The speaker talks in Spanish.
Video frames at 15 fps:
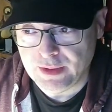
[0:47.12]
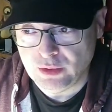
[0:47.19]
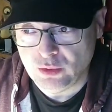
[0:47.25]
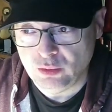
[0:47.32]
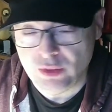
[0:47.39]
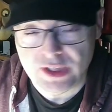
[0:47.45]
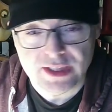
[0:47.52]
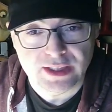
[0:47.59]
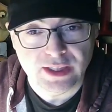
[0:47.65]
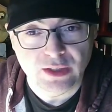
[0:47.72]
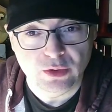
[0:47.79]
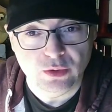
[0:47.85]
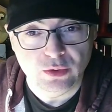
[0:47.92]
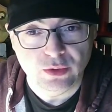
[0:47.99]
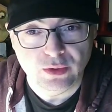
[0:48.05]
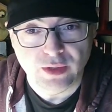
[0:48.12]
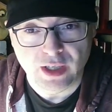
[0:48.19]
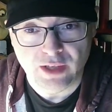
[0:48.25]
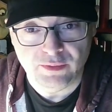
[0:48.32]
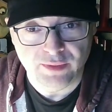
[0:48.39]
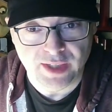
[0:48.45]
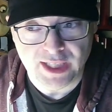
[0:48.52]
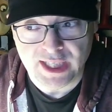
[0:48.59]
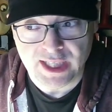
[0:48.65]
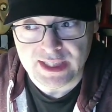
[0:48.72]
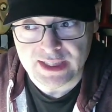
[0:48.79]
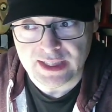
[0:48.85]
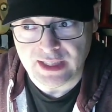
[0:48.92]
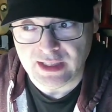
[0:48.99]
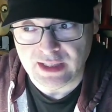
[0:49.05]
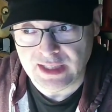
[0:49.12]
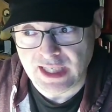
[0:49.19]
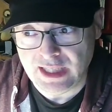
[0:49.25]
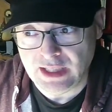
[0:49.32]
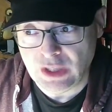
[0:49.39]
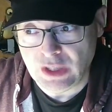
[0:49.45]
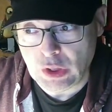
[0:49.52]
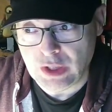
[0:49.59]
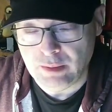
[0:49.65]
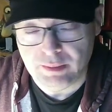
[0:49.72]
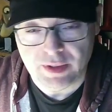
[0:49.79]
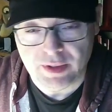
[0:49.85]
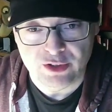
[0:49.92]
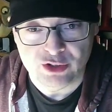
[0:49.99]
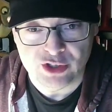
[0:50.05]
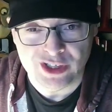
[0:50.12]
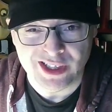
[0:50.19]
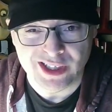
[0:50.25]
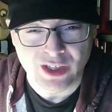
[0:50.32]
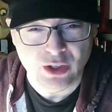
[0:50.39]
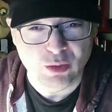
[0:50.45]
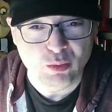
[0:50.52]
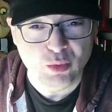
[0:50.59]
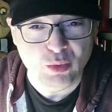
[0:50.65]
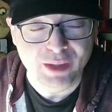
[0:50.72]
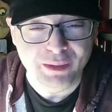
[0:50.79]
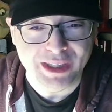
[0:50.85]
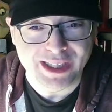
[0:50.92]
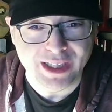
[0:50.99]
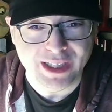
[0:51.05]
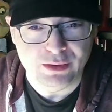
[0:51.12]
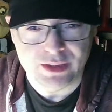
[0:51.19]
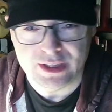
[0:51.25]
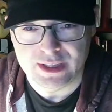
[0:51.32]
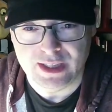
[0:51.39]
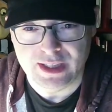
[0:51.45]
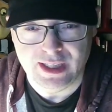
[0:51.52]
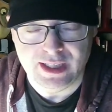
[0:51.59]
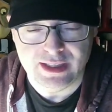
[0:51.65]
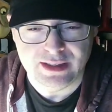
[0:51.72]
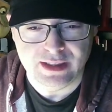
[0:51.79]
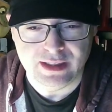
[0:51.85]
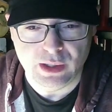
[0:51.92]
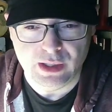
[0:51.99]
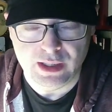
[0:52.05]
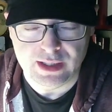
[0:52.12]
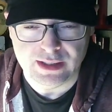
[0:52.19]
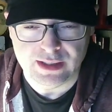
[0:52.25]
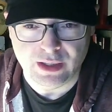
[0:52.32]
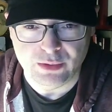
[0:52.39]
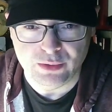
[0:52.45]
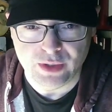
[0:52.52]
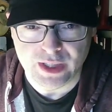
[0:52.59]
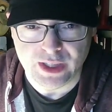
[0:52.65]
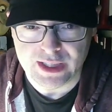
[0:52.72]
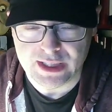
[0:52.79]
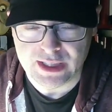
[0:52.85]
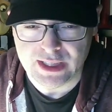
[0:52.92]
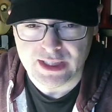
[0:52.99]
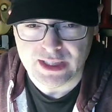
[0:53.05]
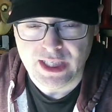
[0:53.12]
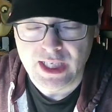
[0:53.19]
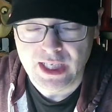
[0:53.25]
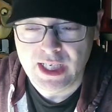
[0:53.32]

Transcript: tuvo un estreno a finales, ya en diciembre del 85, muy limitado en salas de cine estadounidenses.